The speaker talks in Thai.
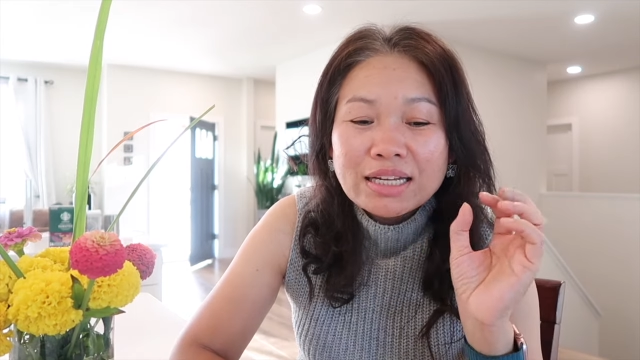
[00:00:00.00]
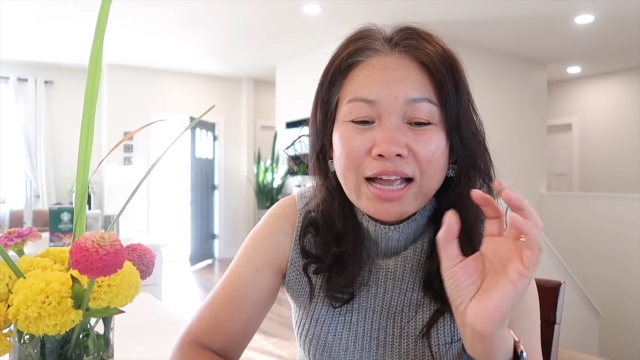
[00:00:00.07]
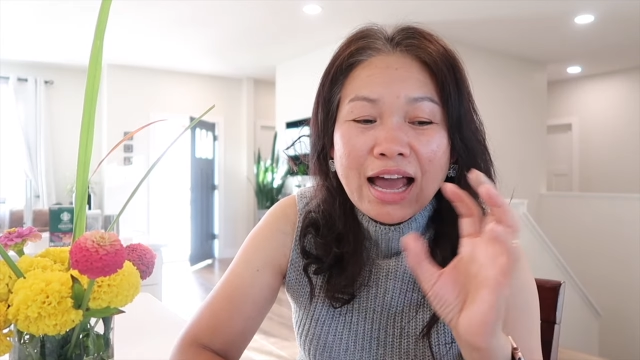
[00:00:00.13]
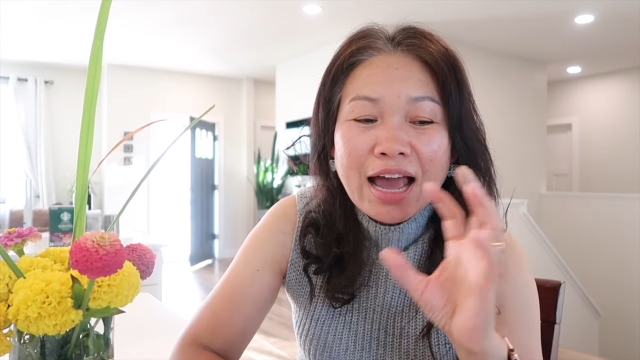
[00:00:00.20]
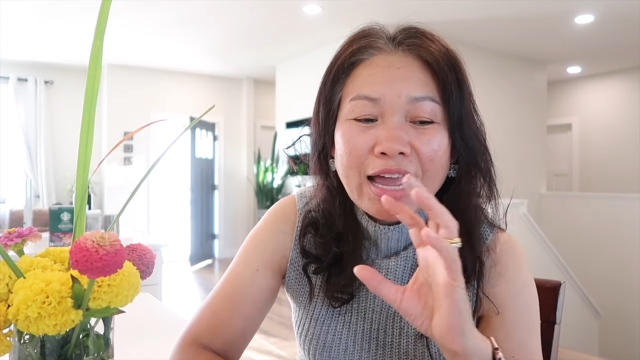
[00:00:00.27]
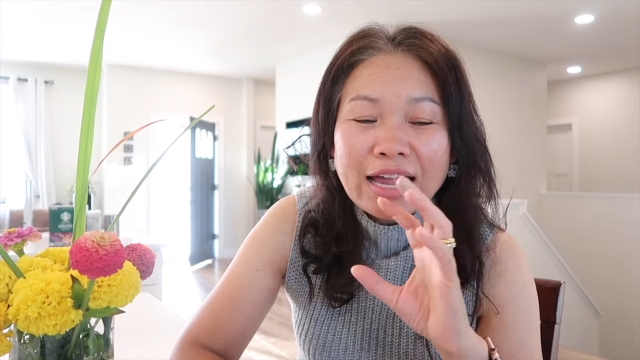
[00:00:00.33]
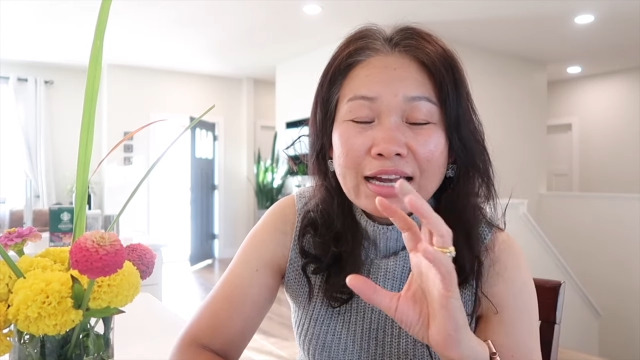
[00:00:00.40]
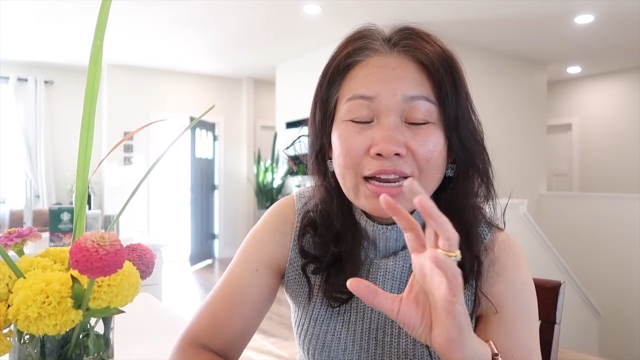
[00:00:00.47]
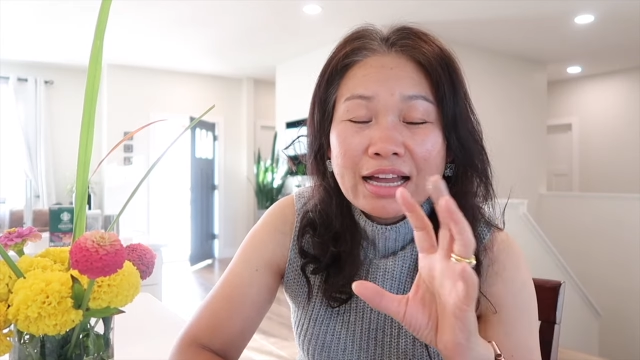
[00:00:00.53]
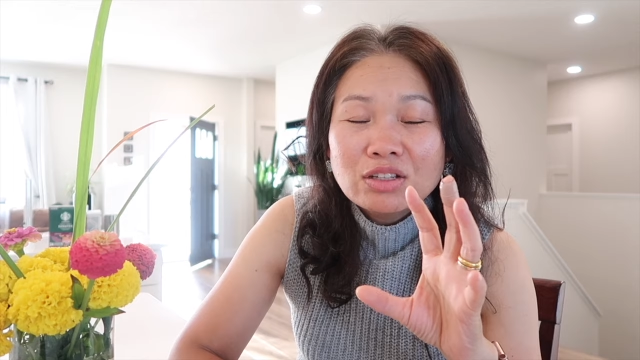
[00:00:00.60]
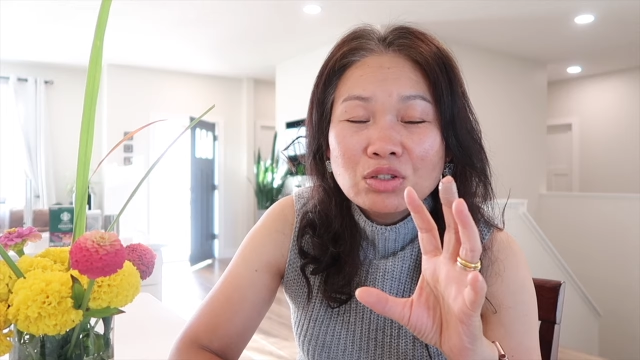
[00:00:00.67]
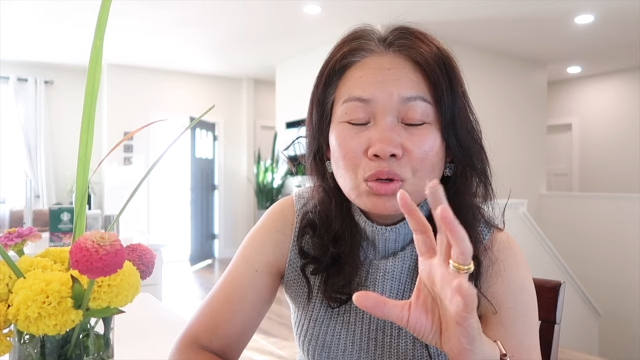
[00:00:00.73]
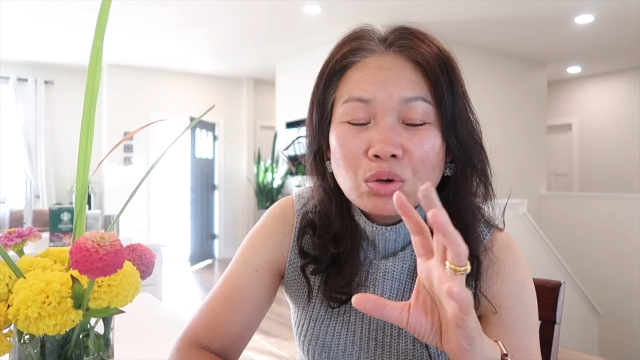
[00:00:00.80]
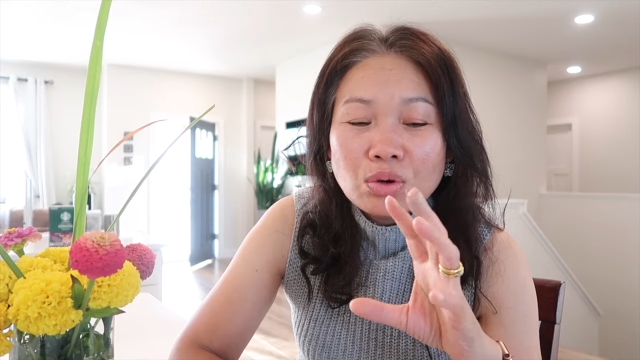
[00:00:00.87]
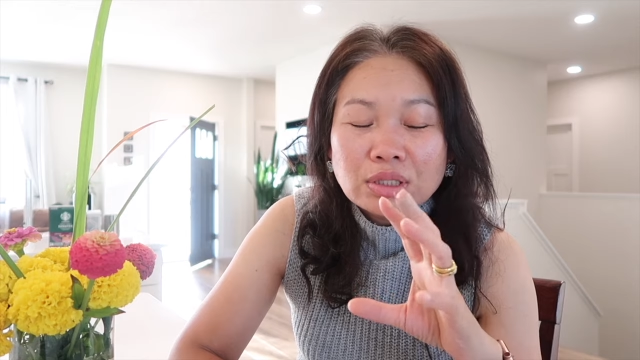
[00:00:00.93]
ง่ายนะคะ
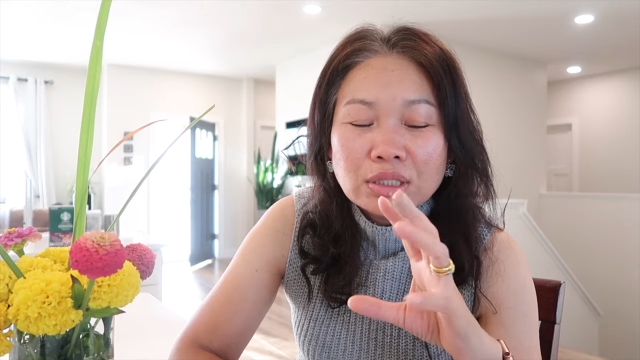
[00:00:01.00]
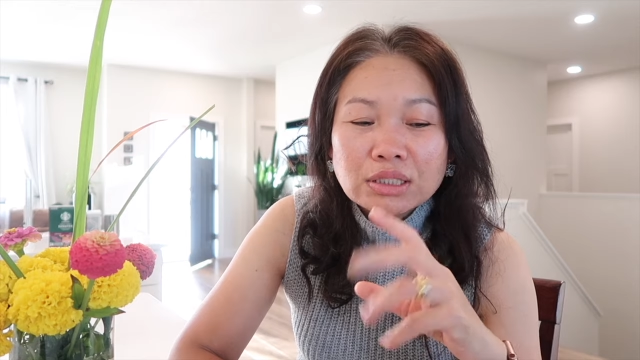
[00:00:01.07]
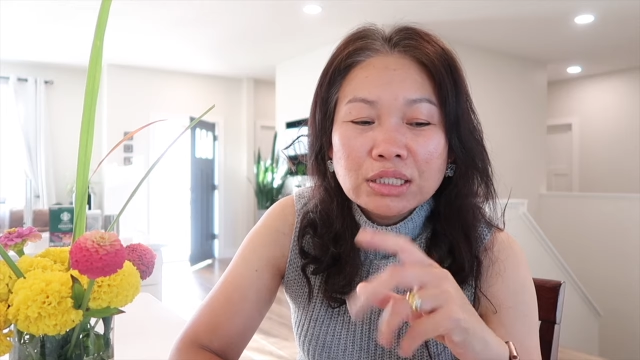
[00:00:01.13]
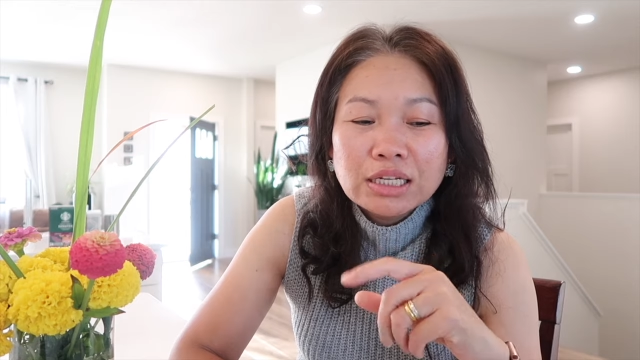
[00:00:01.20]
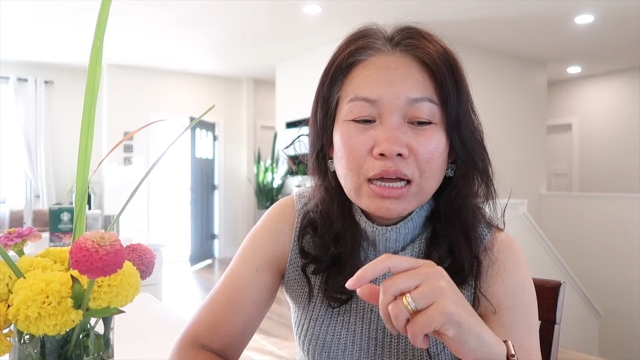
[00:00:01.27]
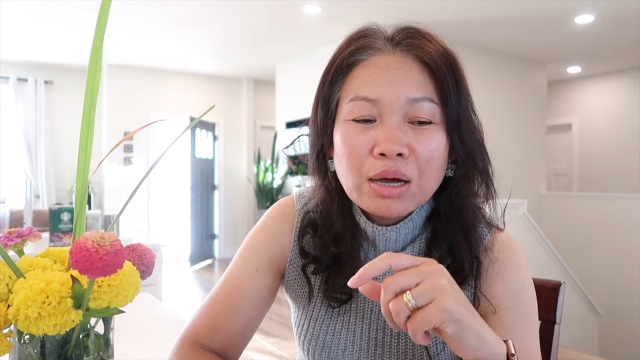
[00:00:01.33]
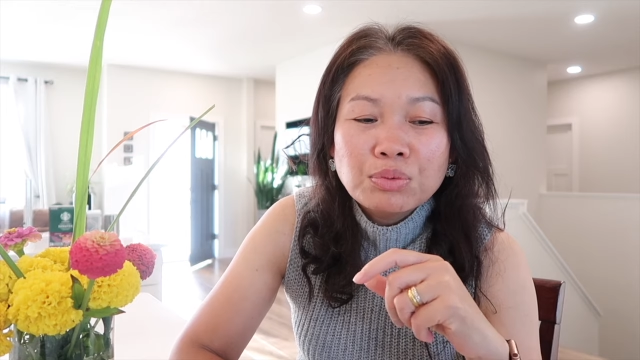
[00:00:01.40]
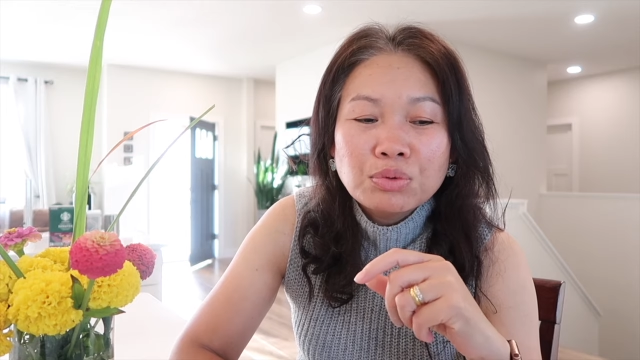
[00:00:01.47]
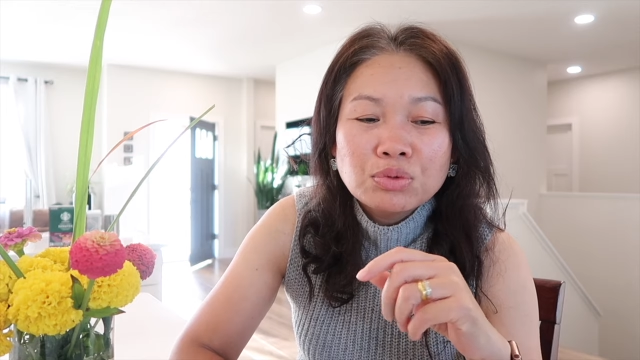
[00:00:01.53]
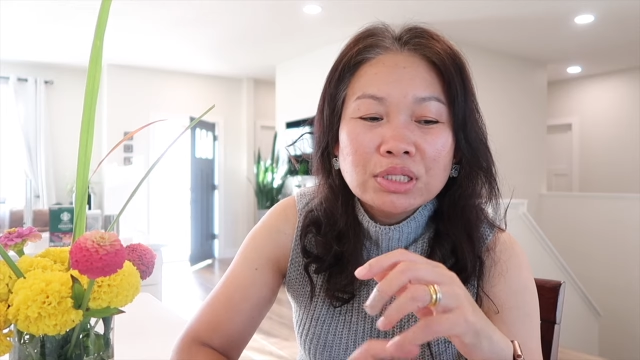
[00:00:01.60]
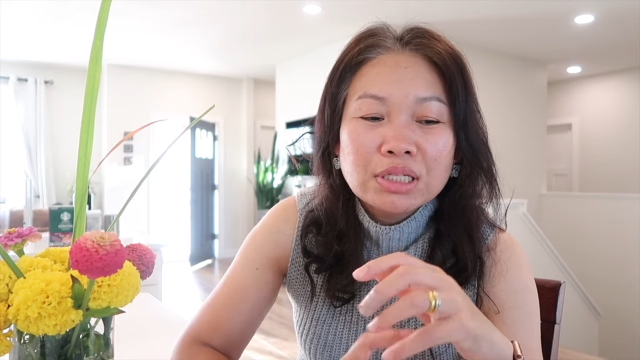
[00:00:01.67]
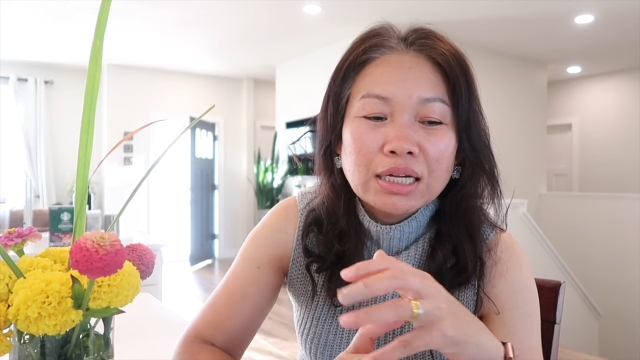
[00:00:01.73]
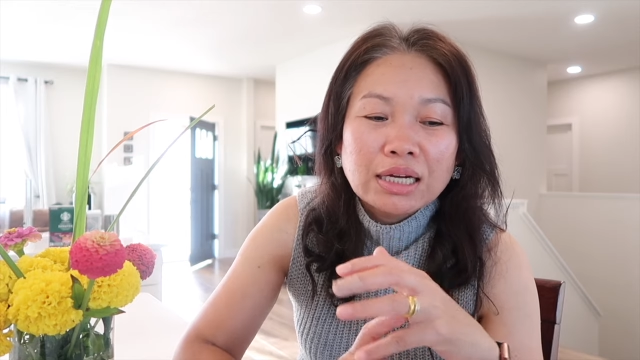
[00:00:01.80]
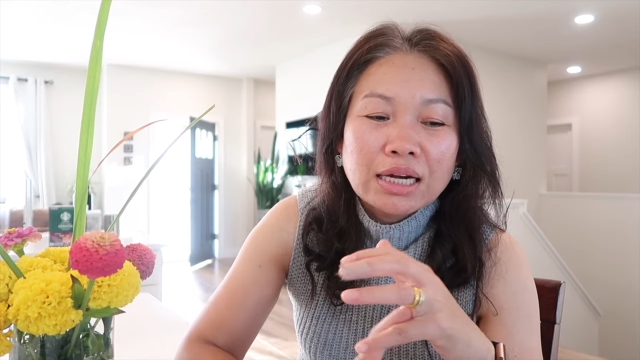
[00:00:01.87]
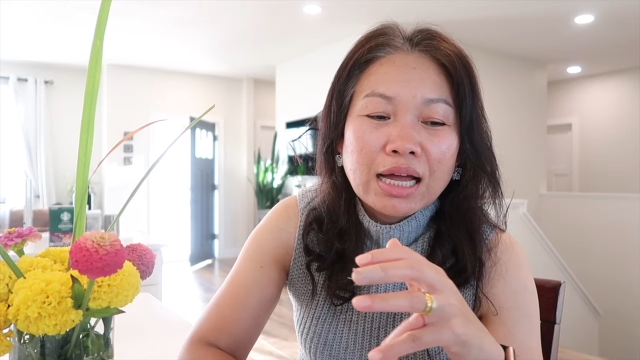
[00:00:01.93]
ทุกคนที่เขาพูด
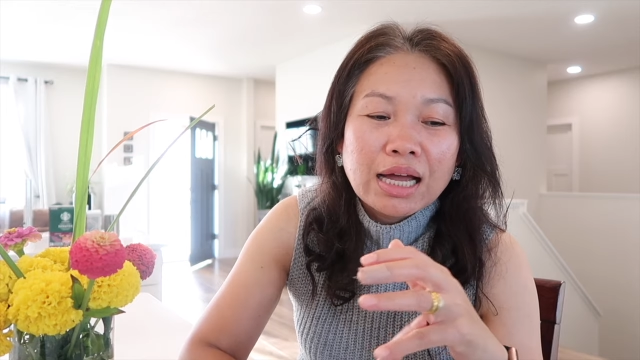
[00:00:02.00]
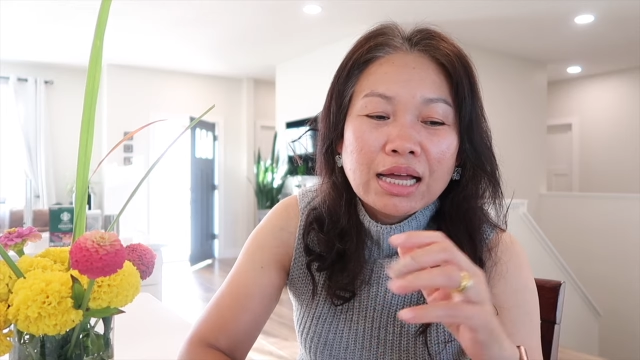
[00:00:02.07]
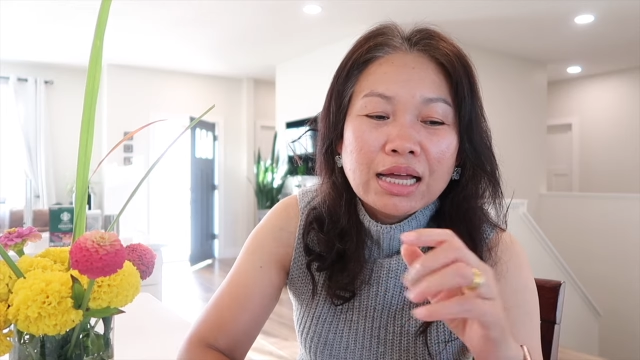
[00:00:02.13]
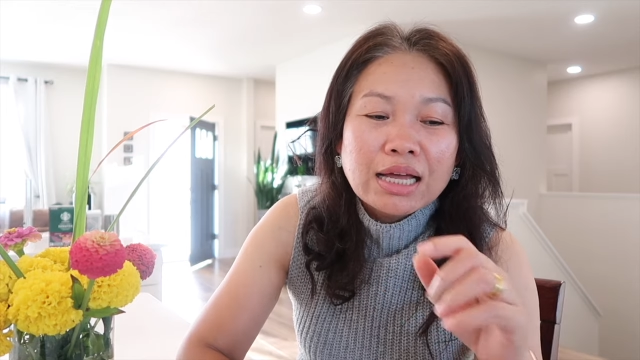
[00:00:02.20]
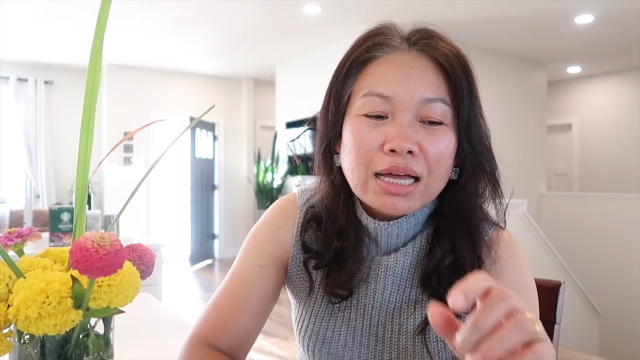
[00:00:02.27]
ถึงนะคะ